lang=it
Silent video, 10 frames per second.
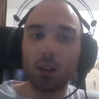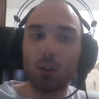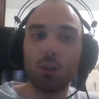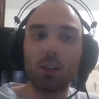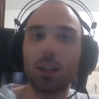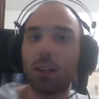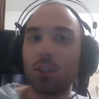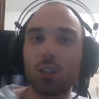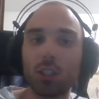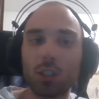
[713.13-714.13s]
con
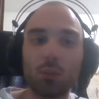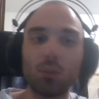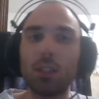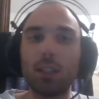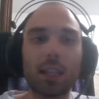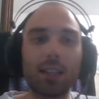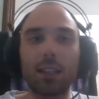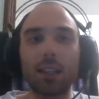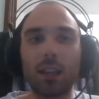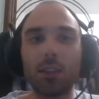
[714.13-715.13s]
vicissitudini
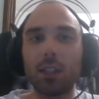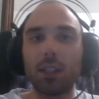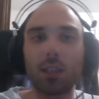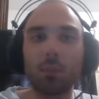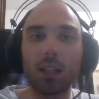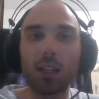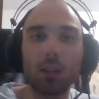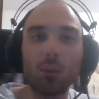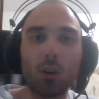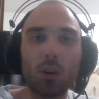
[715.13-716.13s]
tali che
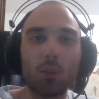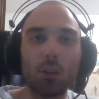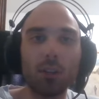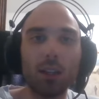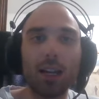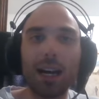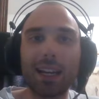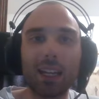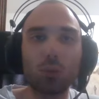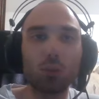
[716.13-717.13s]
evidentemente l'uomo
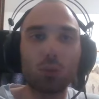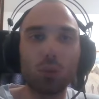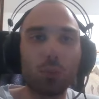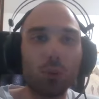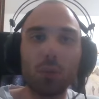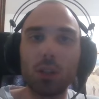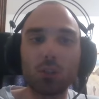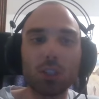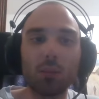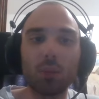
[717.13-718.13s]
ha creduto più o
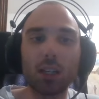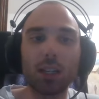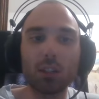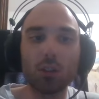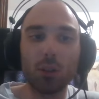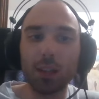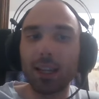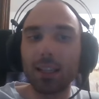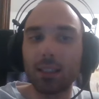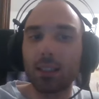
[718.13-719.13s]
meno sempre nella
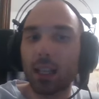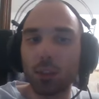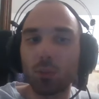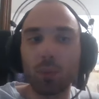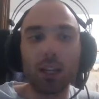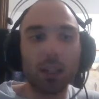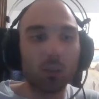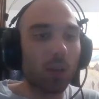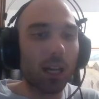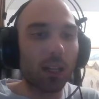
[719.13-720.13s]
storia a entità
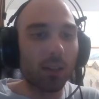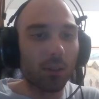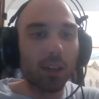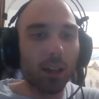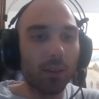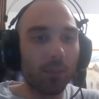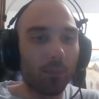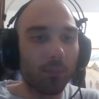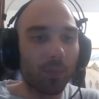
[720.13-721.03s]
soprannaturali, ok?